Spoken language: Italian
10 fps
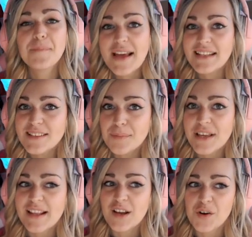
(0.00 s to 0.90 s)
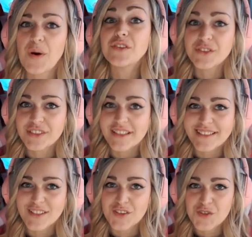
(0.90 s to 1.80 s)
bene sapere quando si
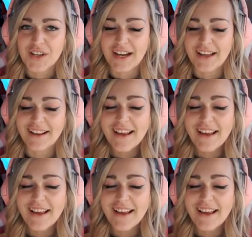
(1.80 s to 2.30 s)
inizia a giocare.